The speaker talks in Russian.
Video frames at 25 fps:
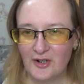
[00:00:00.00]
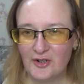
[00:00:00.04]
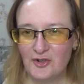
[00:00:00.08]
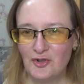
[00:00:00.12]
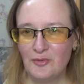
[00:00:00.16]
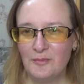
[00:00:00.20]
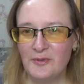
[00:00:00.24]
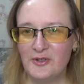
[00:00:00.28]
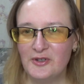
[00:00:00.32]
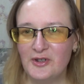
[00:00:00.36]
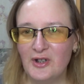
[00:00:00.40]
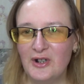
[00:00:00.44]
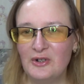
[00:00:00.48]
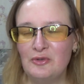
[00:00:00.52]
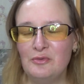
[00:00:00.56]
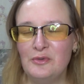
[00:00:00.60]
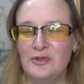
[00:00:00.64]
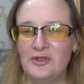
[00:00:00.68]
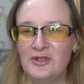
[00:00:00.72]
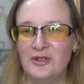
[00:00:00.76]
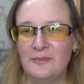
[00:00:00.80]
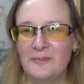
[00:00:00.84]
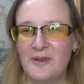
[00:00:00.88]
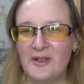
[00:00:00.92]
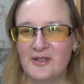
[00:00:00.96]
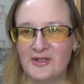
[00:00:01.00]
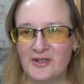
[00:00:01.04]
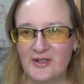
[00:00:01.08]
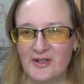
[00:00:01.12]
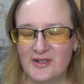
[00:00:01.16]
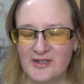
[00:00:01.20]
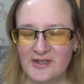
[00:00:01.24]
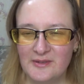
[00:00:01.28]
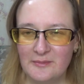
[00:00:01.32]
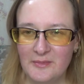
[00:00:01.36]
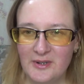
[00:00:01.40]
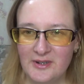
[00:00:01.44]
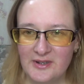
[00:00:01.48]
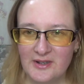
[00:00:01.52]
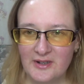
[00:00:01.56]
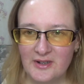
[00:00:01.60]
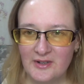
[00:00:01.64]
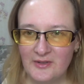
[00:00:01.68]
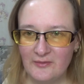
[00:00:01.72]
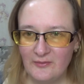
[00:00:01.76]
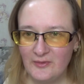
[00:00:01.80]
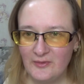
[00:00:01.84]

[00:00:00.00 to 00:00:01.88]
Хочу познакомить тебя с косметикой